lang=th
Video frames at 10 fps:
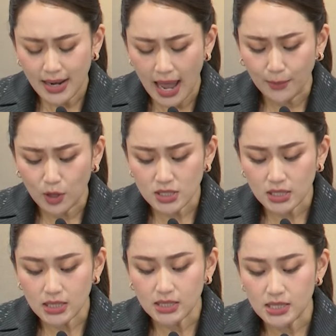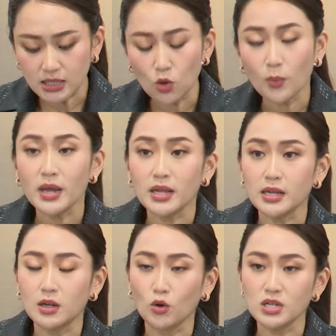น้ำก็จะเคลื่อนตัวไปลง